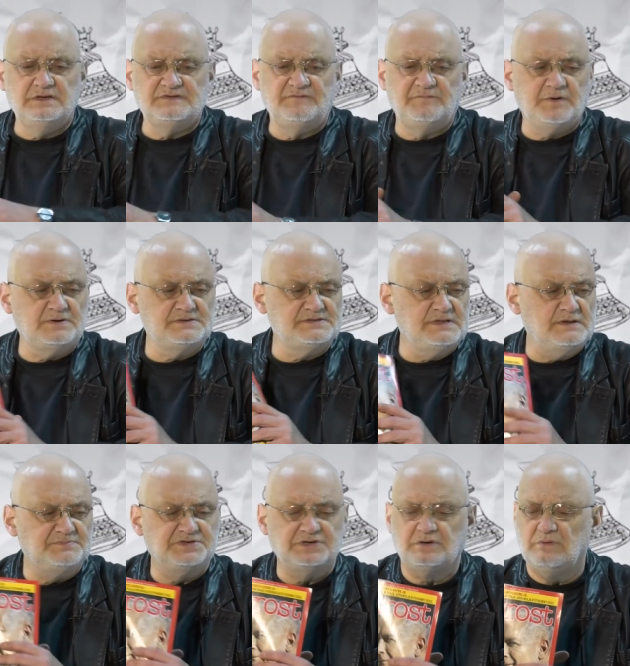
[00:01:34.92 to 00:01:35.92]
jest wprost na
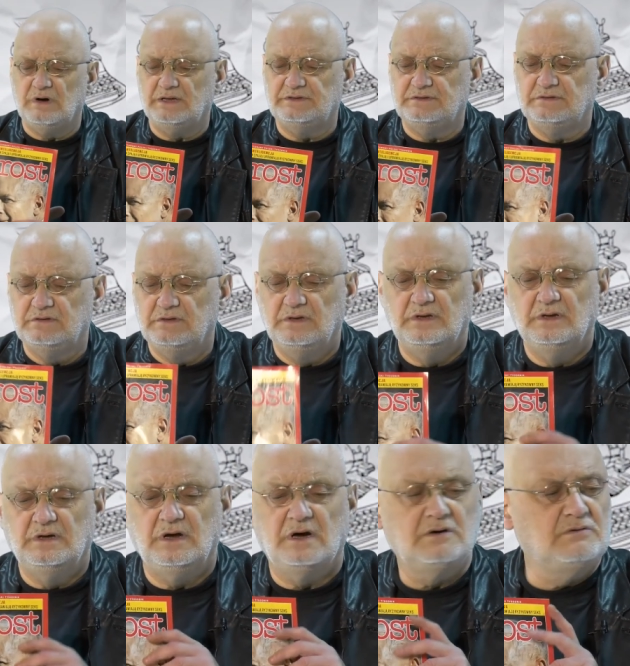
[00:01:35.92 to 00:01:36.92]
przykład.
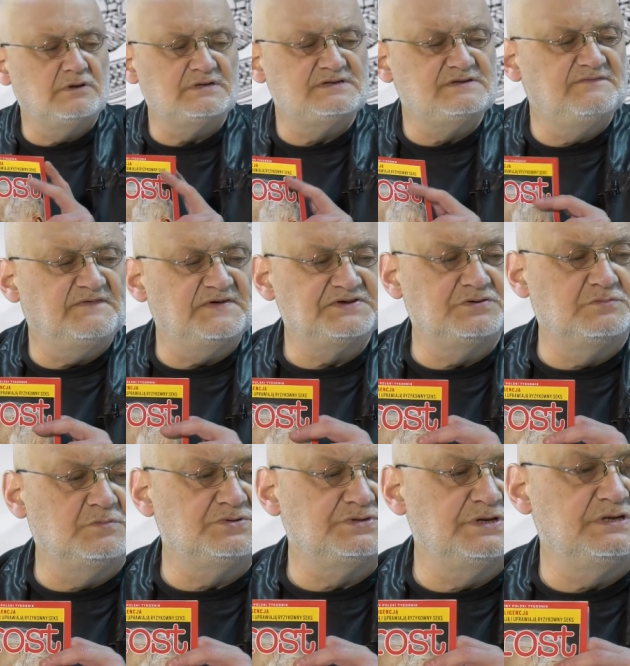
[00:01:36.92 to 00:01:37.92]
Akurat z twarzą
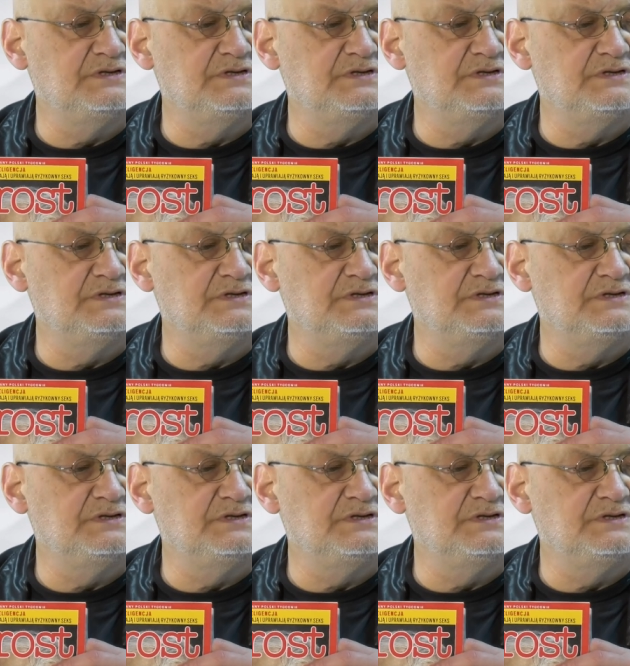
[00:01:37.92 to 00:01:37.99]
może